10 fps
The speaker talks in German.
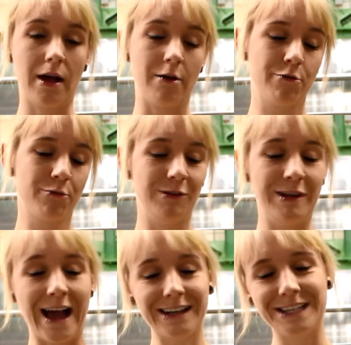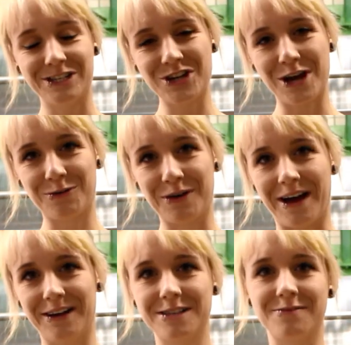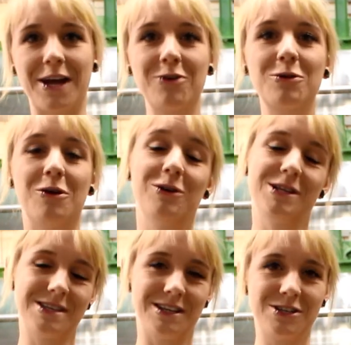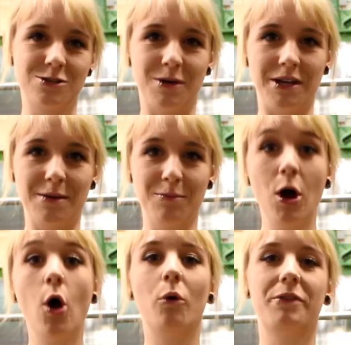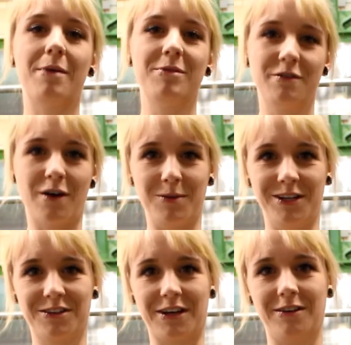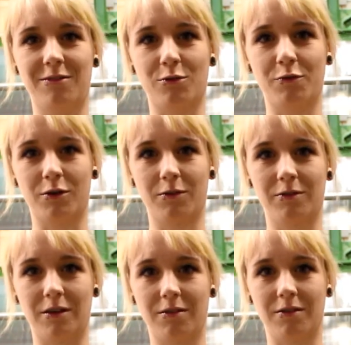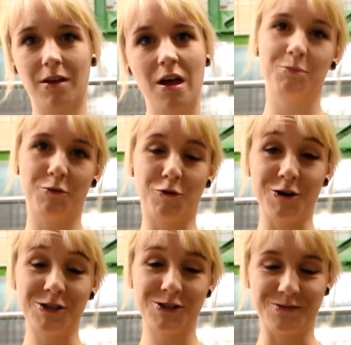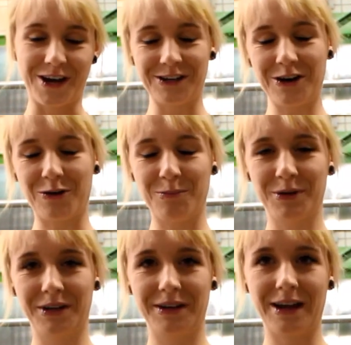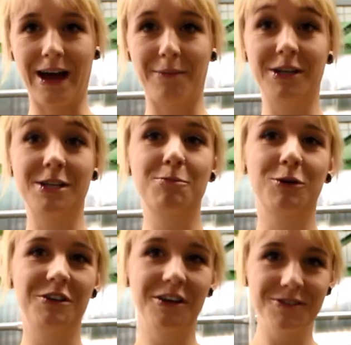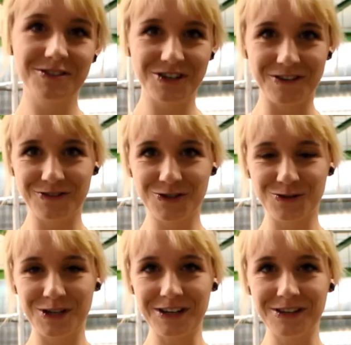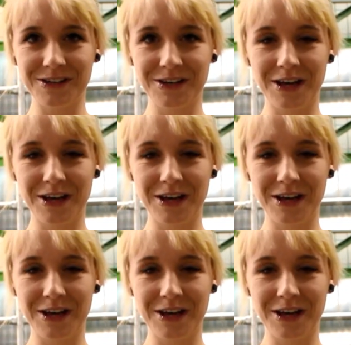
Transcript: Also lag die Entscheidung nahe, das Weingut auch letztendlich zu übernehmen und damit die Familientradition fortzusetzen. Bevor ich zum Wein gekommen bin, habe ich Politikwissenschaften studiert,